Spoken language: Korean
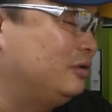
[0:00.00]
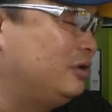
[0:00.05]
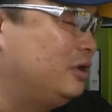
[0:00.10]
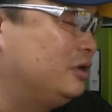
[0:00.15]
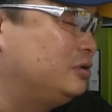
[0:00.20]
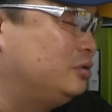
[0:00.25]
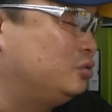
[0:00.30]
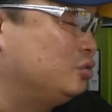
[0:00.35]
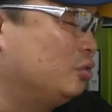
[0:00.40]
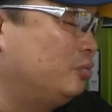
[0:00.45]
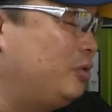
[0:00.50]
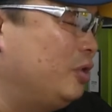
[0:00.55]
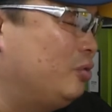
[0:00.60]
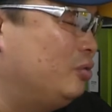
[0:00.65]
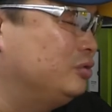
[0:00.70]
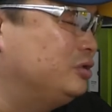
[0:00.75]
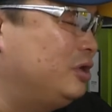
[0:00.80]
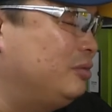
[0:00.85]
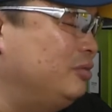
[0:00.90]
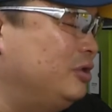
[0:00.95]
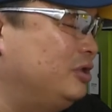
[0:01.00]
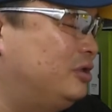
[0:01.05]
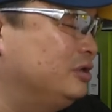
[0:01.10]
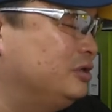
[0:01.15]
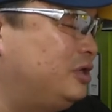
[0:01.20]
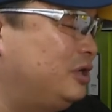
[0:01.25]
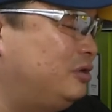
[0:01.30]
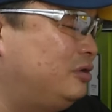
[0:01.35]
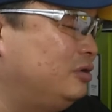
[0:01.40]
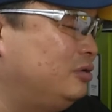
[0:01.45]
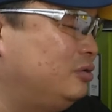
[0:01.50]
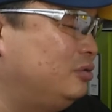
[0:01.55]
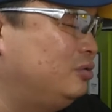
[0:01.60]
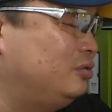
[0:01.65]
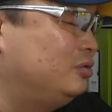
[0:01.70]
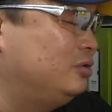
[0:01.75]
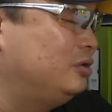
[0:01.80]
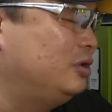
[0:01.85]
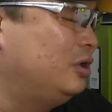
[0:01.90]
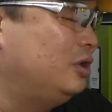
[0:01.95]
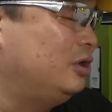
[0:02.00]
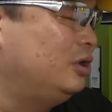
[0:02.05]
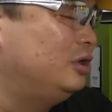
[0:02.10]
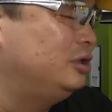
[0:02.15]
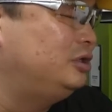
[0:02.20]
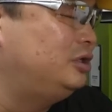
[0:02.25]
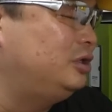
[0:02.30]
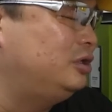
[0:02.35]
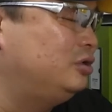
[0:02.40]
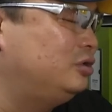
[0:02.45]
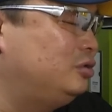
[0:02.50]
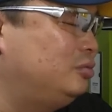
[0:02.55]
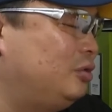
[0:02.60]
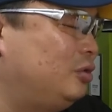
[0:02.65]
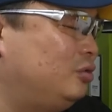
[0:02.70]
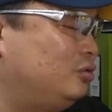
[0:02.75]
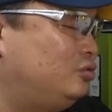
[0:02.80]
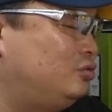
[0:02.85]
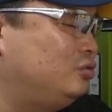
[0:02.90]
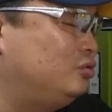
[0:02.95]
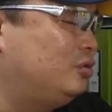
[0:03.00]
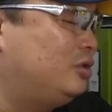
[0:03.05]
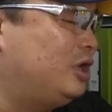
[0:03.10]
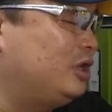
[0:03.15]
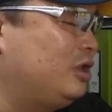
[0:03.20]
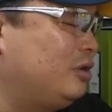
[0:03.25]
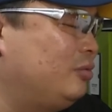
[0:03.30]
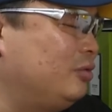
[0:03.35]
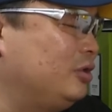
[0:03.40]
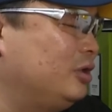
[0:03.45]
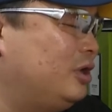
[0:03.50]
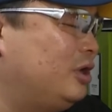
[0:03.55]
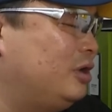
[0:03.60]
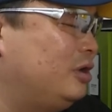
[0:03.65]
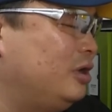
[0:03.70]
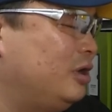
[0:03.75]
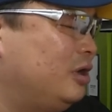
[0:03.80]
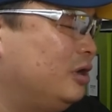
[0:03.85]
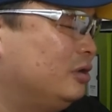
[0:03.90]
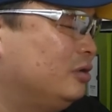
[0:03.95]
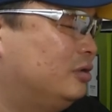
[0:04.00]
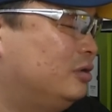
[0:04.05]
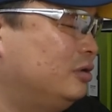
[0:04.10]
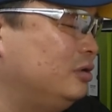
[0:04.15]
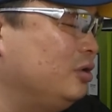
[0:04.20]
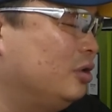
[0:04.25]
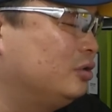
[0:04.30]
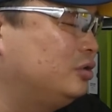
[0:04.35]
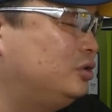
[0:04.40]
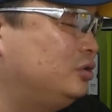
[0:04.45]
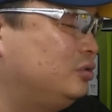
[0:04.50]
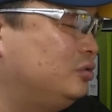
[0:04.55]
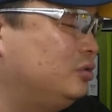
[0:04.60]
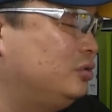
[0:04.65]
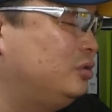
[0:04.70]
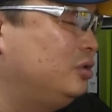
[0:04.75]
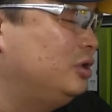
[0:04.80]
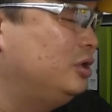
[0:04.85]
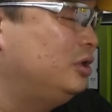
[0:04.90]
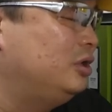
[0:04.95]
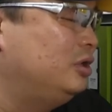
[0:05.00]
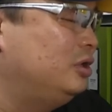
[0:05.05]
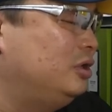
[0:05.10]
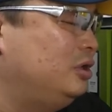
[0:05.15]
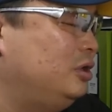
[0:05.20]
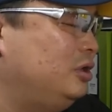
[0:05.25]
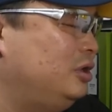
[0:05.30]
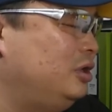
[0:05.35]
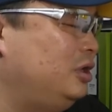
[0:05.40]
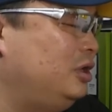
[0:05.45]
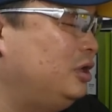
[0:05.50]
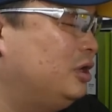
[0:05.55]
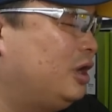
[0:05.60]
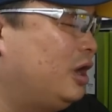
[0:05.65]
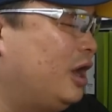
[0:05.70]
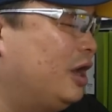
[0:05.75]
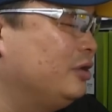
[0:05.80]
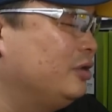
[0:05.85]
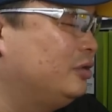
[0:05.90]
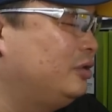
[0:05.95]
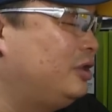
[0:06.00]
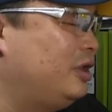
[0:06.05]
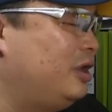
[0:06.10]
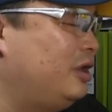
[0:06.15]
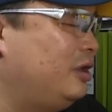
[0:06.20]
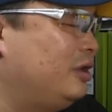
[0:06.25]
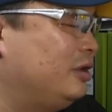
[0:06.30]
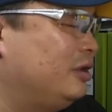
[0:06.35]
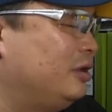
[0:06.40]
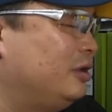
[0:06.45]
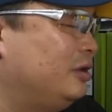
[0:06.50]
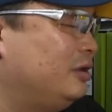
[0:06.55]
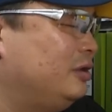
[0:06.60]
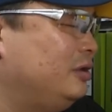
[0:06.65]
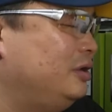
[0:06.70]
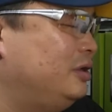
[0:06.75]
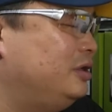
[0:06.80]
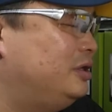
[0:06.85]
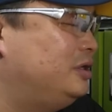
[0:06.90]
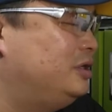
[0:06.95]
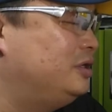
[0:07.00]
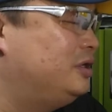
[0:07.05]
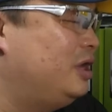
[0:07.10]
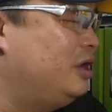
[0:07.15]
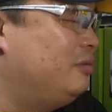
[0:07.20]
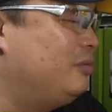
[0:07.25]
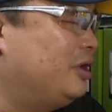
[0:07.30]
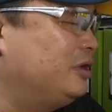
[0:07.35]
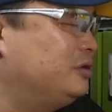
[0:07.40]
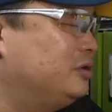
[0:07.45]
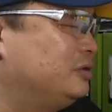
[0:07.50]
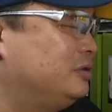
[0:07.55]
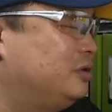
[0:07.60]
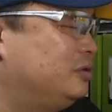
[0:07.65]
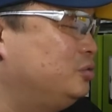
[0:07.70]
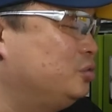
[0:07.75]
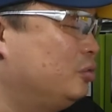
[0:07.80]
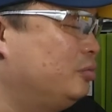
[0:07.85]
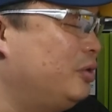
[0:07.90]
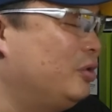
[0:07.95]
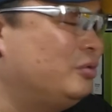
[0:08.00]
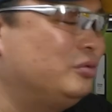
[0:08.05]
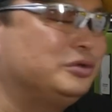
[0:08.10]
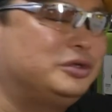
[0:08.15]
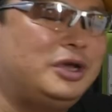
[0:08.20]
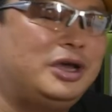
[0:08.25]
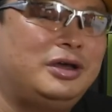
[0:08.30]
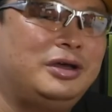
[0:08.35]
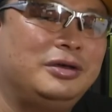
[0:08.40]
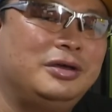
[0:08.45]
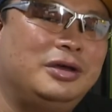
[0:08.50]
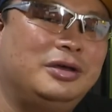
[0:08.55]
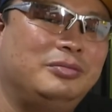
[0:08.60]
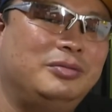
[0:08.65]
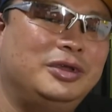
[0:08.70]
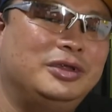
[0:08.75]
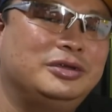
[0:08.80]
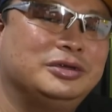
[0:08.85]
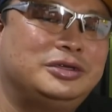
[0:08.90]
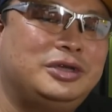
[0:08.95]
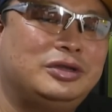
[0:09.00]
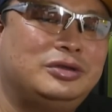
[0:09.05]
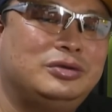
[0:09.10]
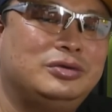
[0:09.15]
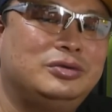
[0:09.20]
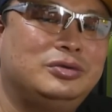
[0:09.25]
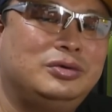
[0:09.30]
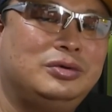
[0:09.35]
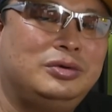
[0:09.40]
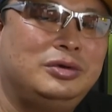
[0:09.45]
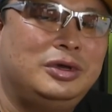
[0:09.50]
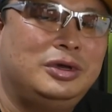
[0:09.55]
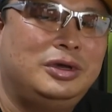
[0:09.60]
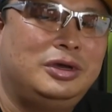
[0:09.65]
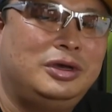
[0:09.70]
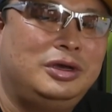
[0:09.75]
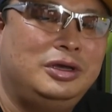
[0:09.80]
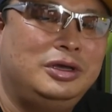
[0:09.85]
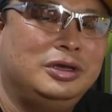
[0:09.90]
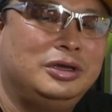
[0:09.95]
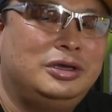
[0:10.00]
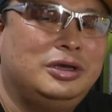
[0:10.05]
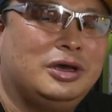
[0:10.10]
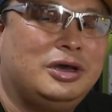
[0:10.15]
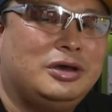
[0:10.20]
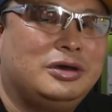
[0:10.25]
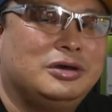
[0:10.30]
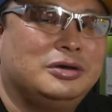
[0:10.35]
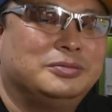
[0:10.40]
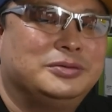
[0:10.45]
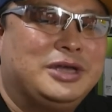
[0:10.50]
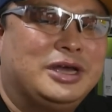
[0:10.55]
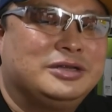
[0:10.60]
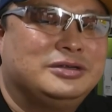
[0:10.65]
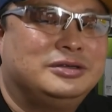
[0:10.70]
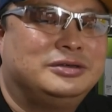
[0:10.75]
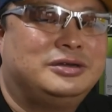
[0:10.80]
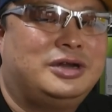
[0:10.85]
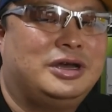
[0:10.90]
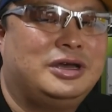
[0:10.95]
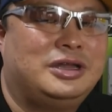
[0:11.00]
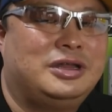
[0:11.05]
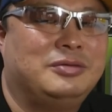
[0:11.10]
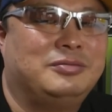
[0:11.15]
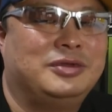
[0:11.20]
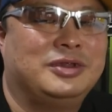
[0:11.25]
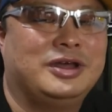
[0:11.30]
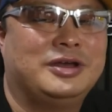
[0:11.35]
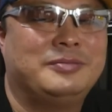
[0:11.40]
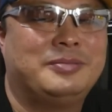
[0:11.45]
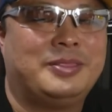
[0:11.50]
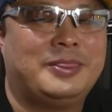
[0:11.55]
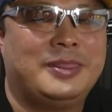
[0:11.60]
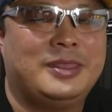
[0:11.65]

그래서 조폐공사 민트 세트들도 시리즈별로 쭉 하다 보니까 그 역시도 이 가격대, 이 시세에 맞춰서 조폐공사 민트 세트들도 인기가 급상승을 하게 됩니다.